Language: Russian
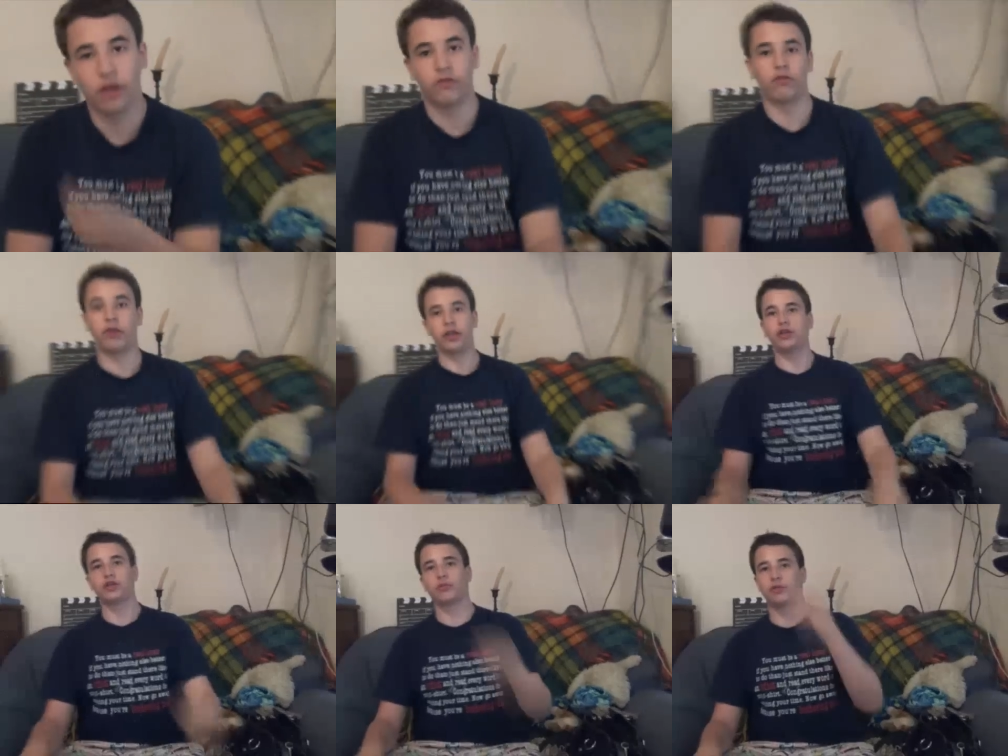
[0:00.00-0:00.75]

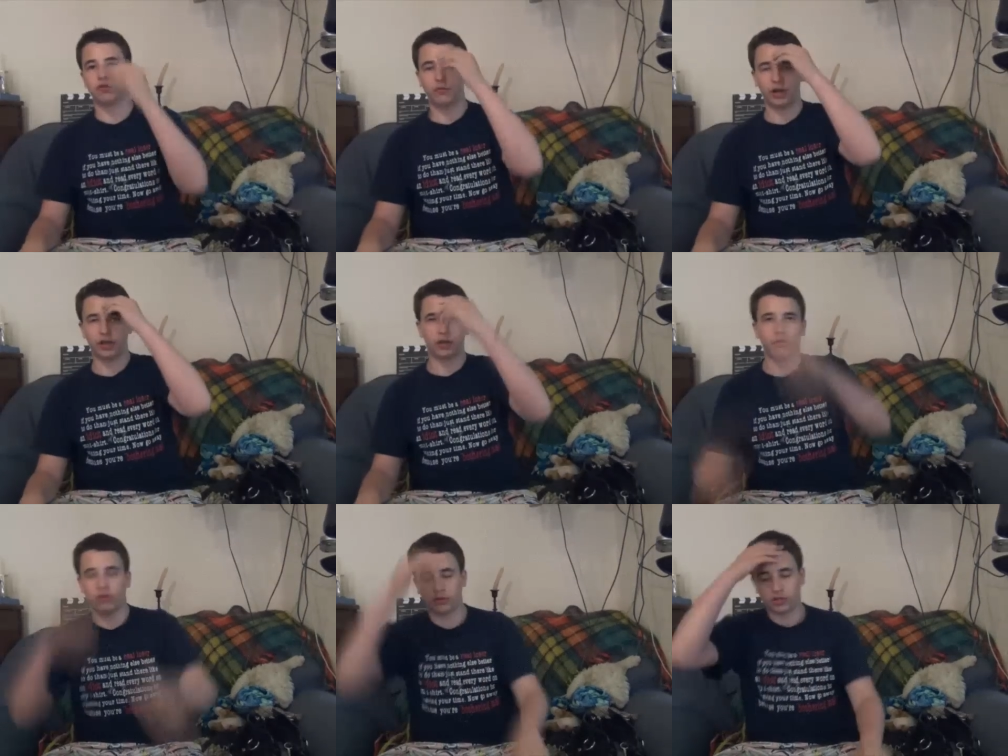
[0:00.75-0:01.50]
уверен, что у меня все в порядке.
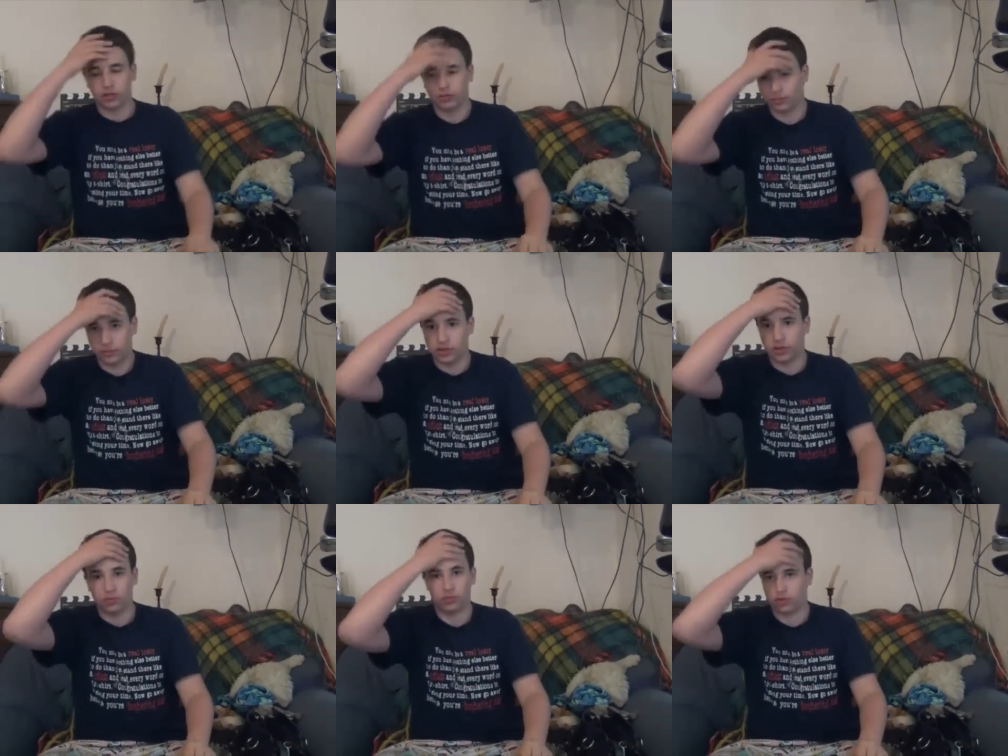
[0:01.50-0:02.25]
Волос там, не
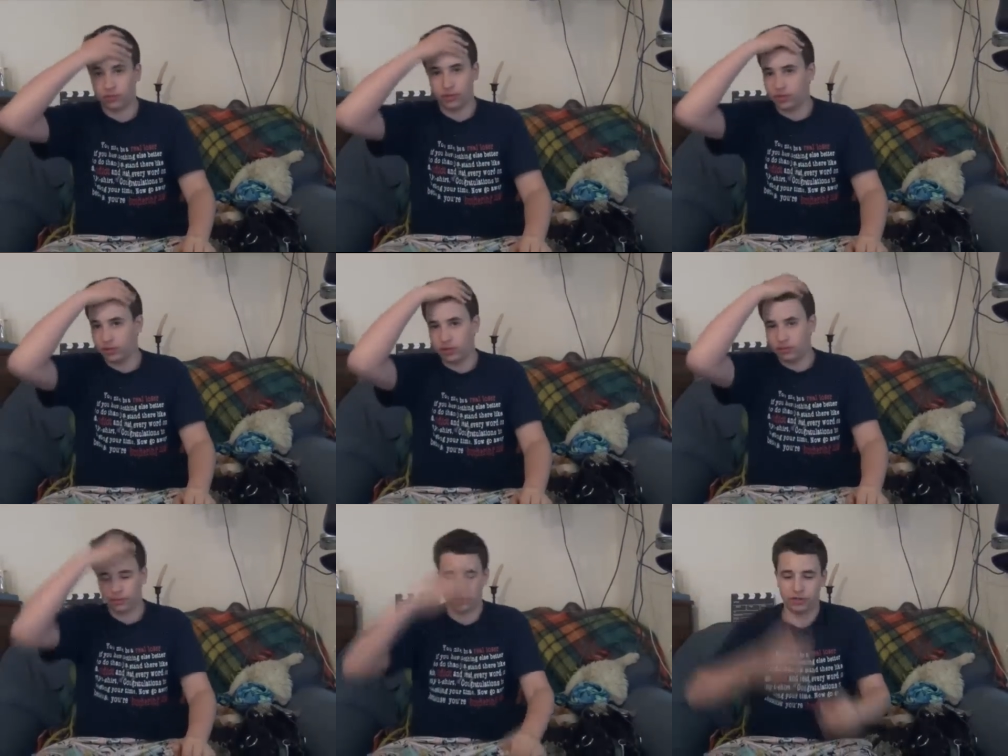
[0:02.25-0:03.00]
знаю, может, у меня
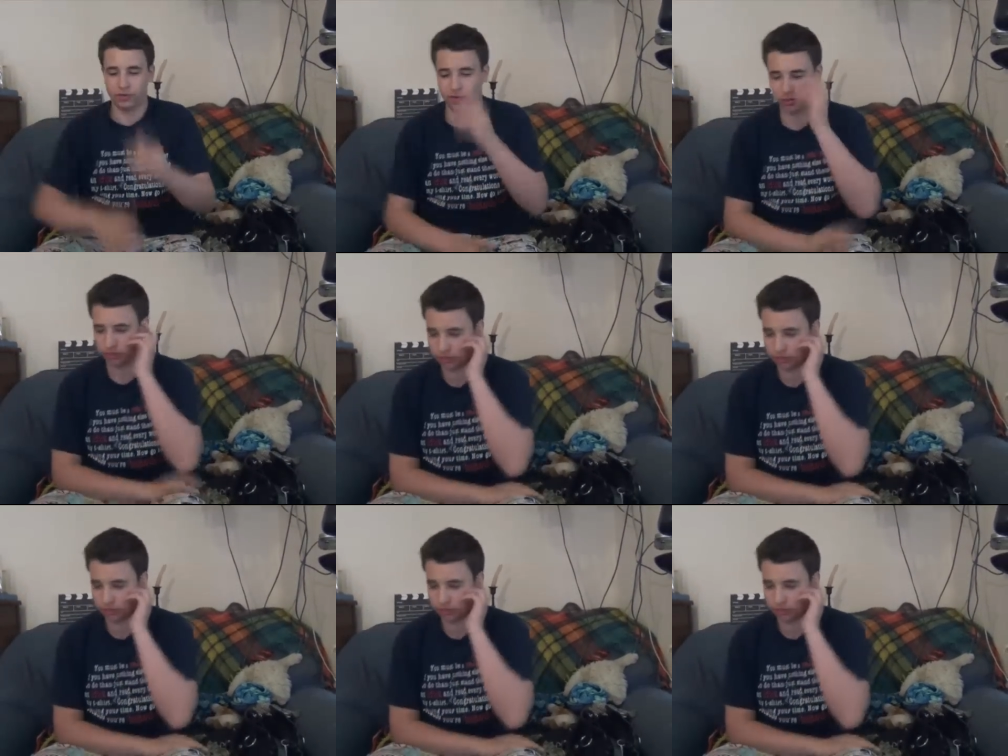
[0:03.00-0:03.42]
какие-то прыщи видно.